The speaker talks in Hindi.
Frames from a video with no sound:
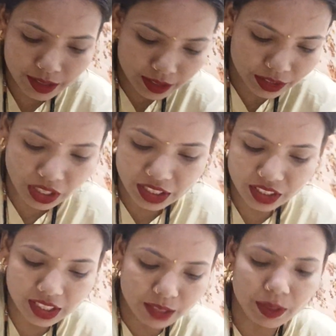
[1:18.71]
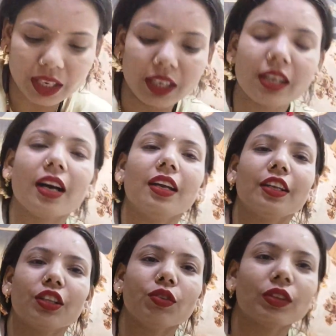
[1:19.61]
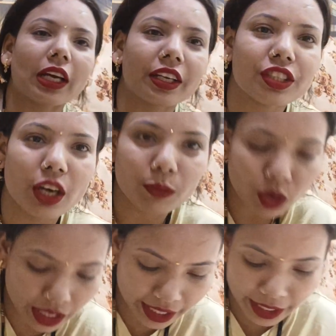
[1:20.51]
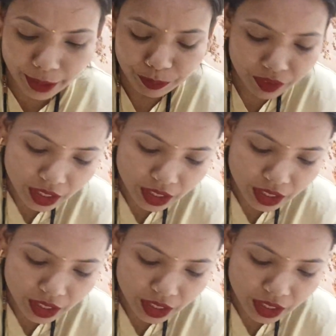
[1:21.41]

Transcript: ताज़ा ताज़ा मक्खन निकाल लेती हूँ ताकि शाम को खाएँगे